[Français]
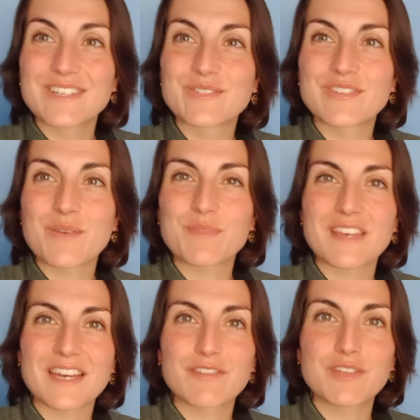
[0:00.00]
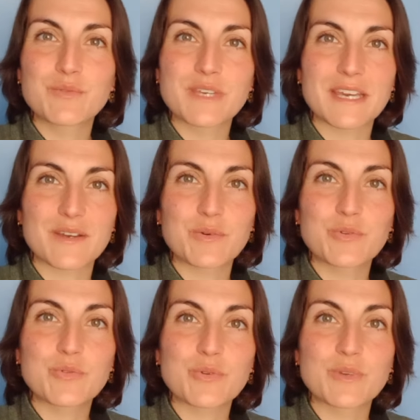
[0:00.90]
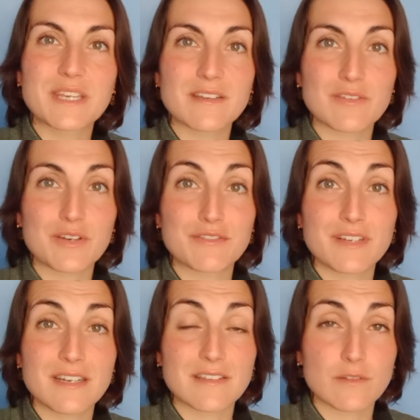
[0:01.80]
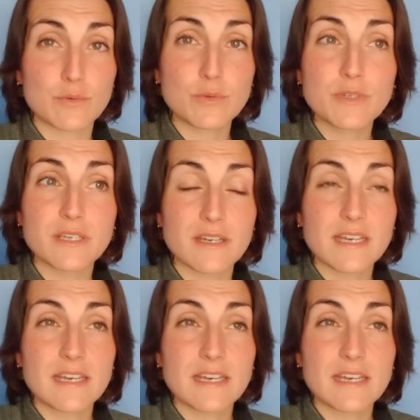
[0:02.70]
nous sommes arrivés donc autour de 15h20 à Saugue.